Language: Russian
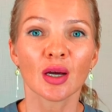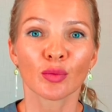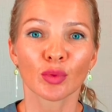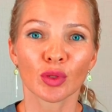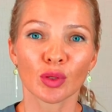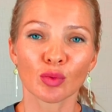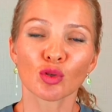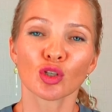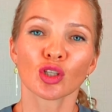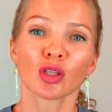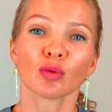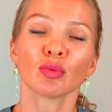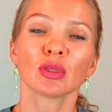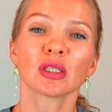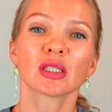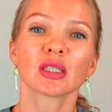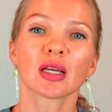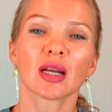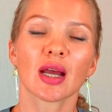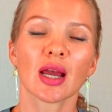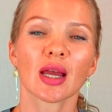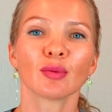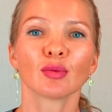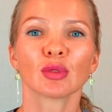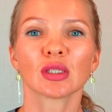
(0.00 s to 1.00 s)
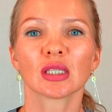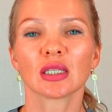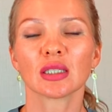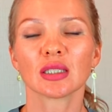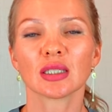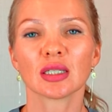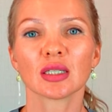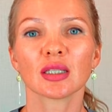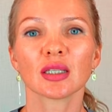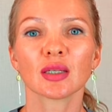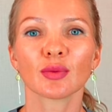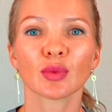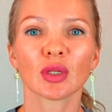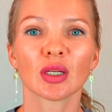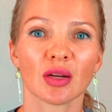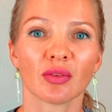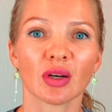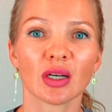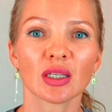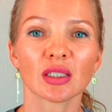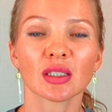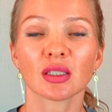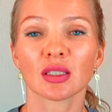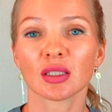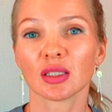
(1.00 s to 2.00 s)
потому что мы стараемся и делаем для
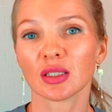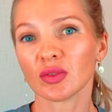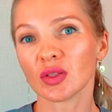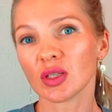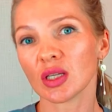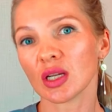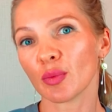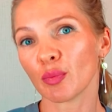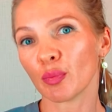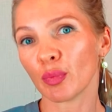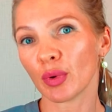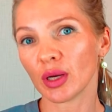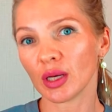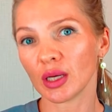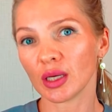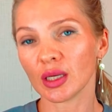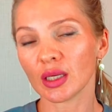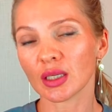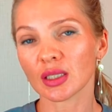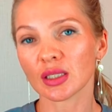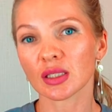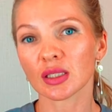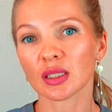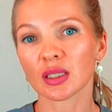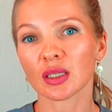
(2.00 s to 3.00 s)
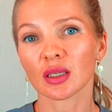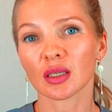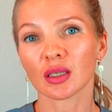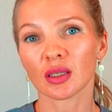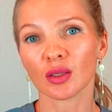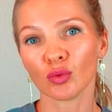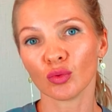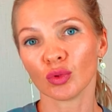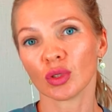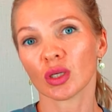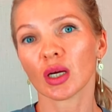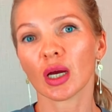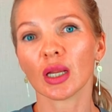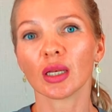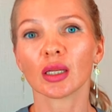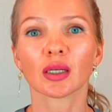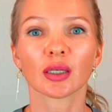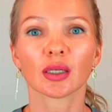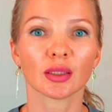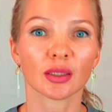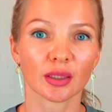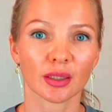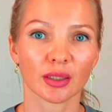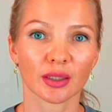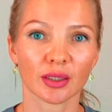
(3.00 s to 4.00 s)
вас действительно полезный и уникальный
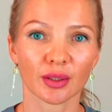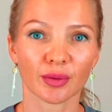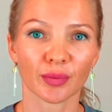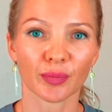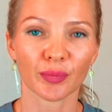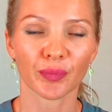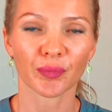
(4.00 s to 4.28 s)
контент.